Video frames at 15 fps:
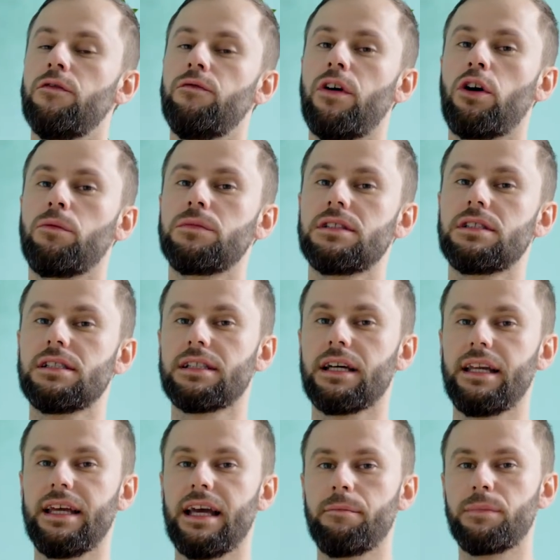warum sie sich
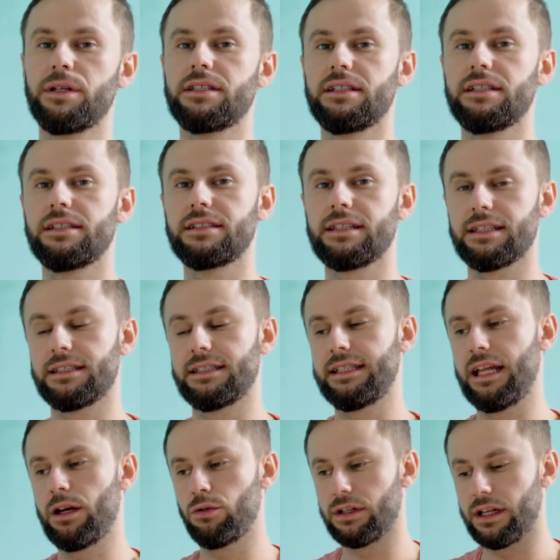dann eher ein bisschen
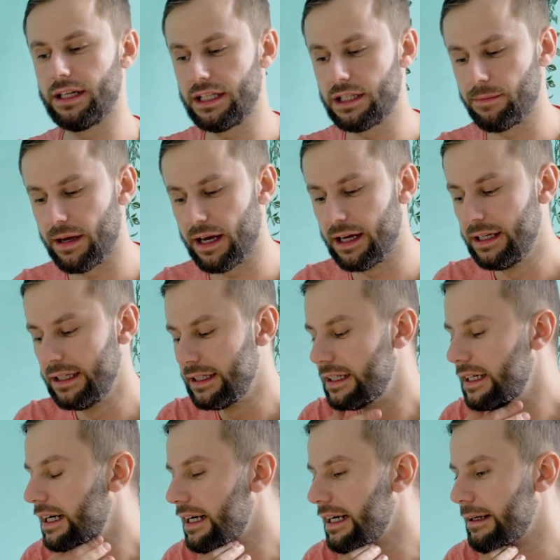distanzieren und dann nicht mehr
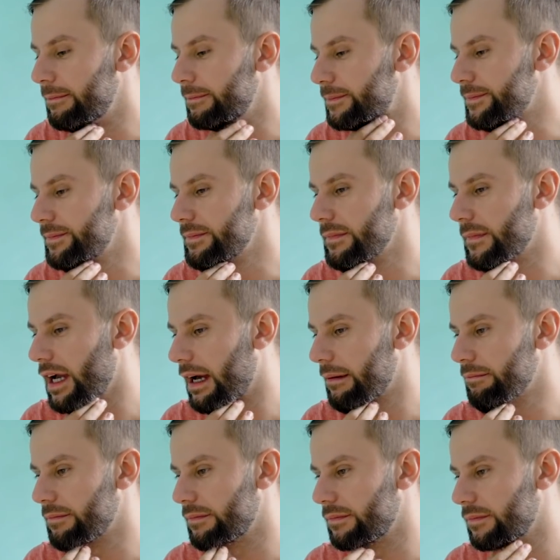ähm, ja,